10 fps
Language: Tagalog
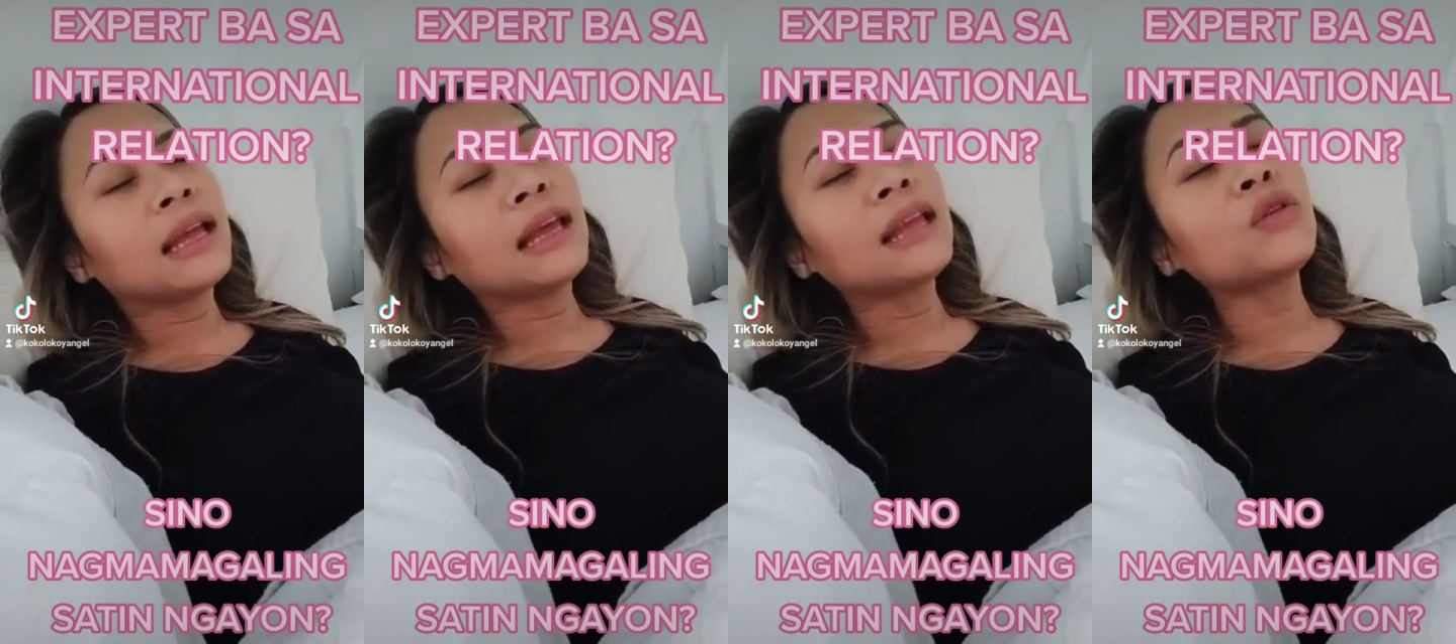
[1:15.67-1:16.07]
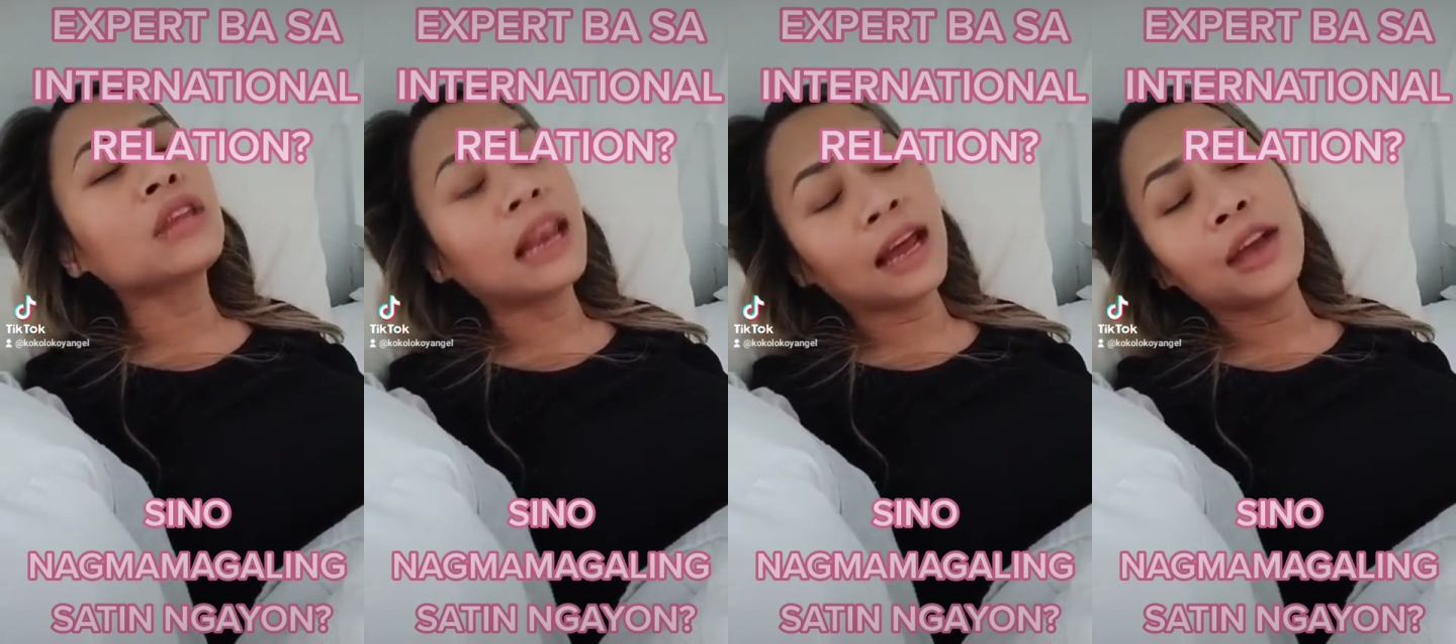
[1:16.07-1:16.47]
Ito
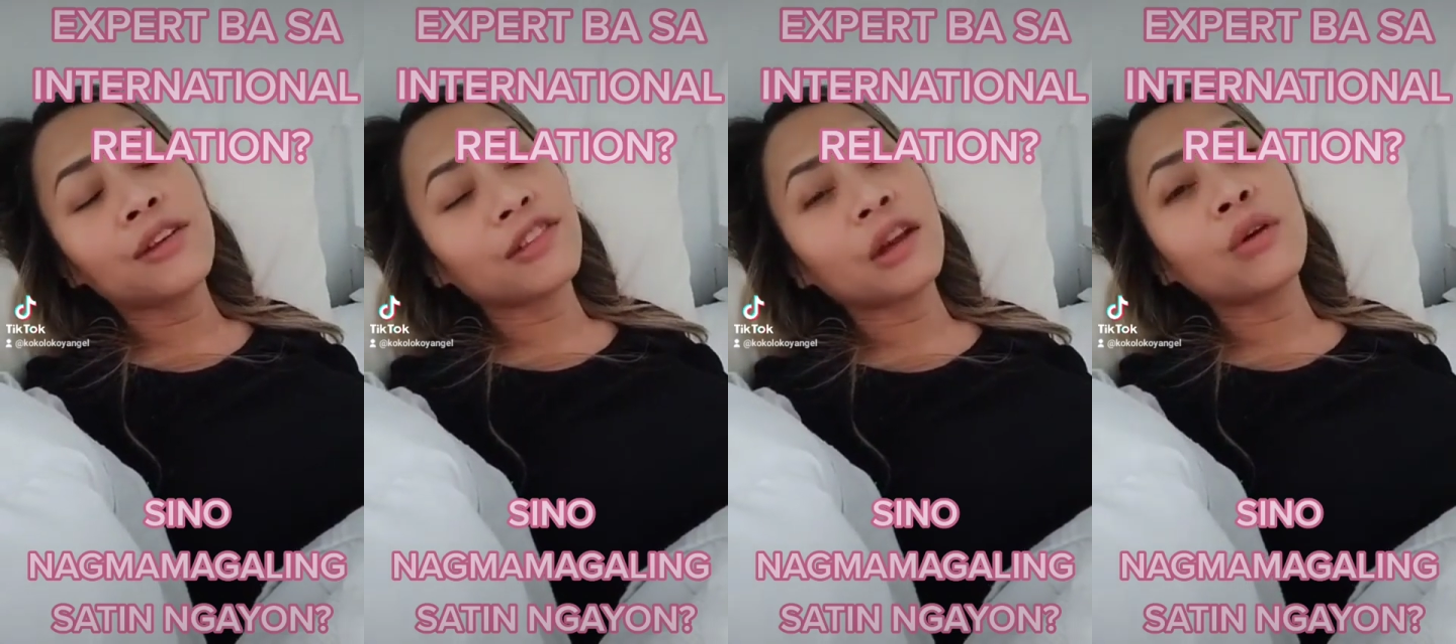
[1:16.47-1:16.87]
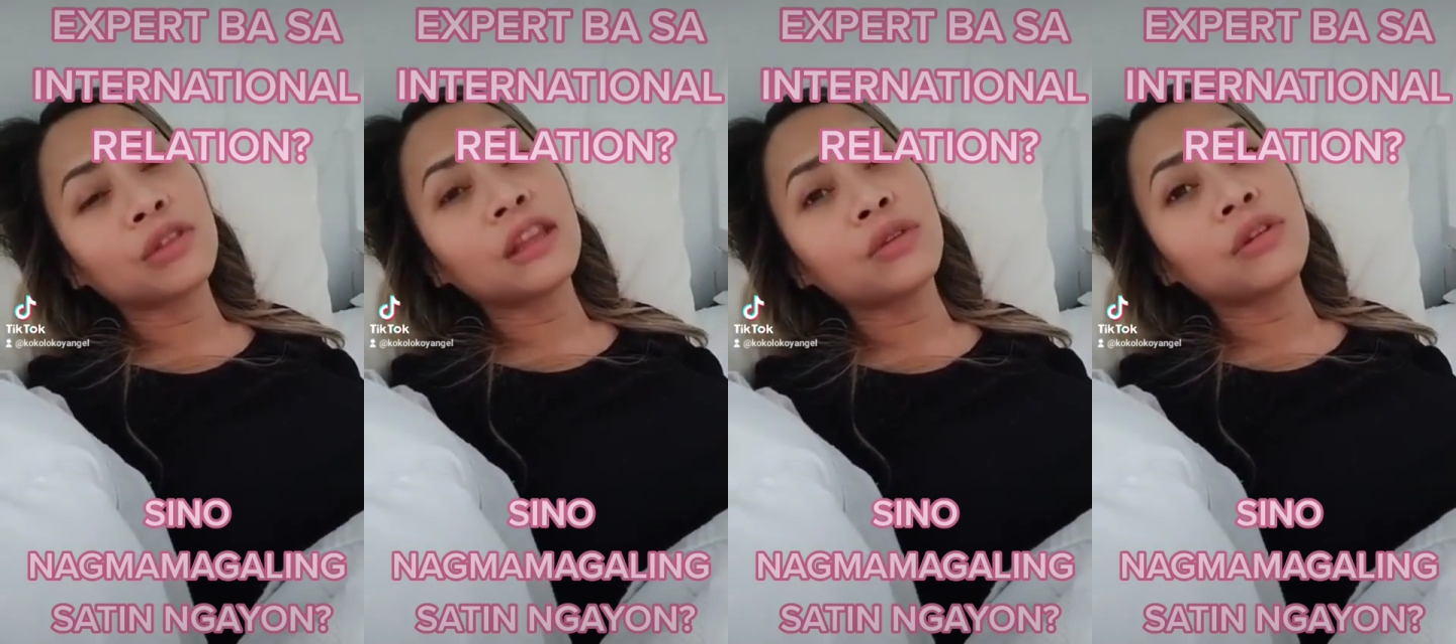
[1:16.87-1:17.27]
talaga yung sagot
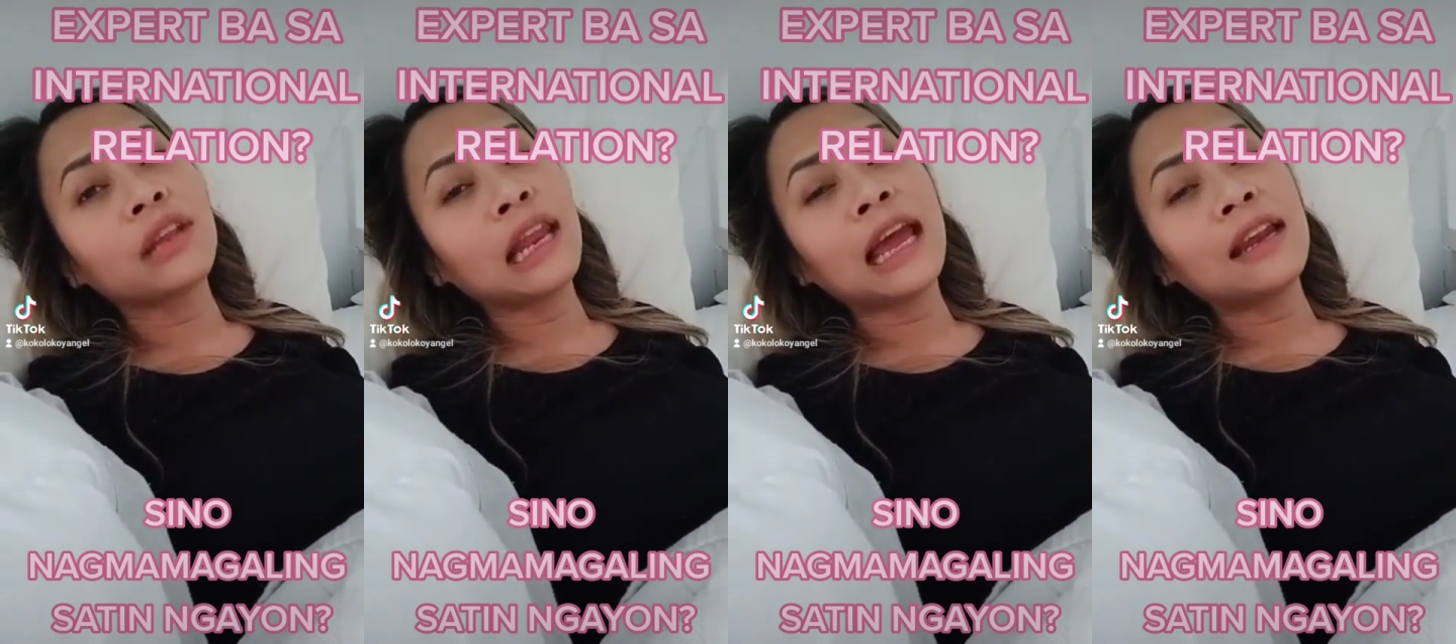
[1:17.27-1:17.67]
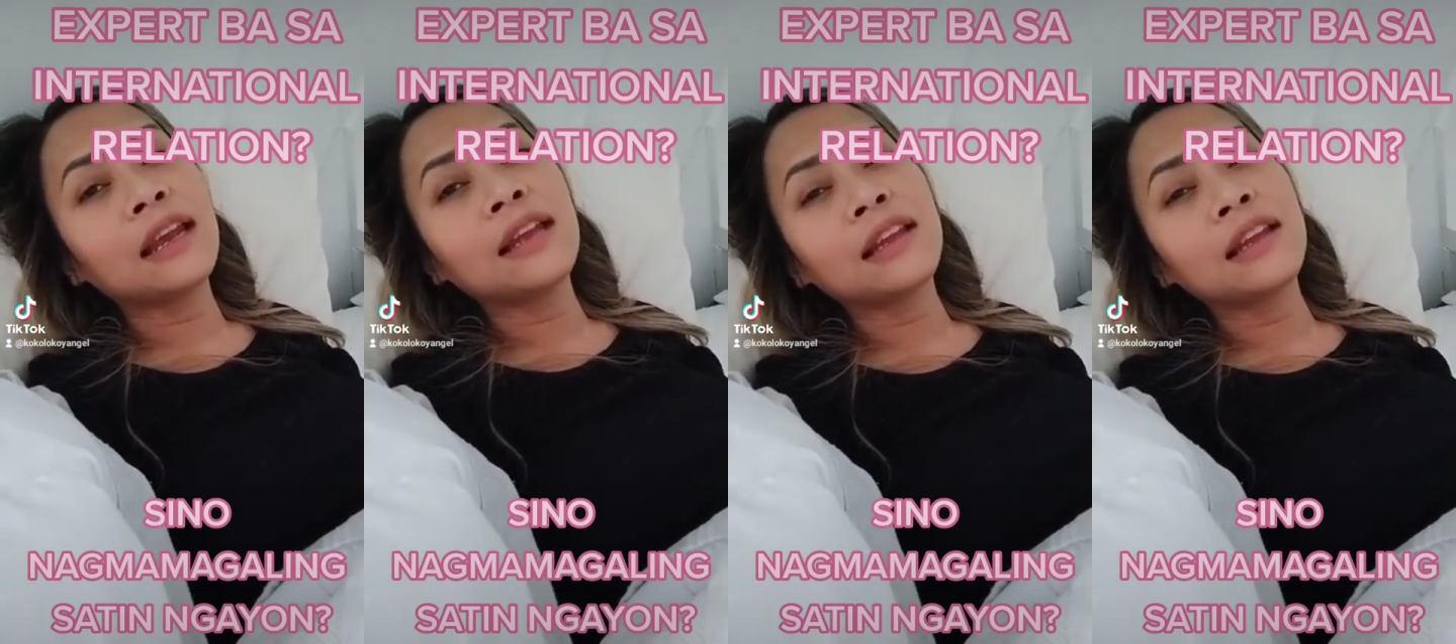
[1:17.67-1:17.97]
dito ni Lenny.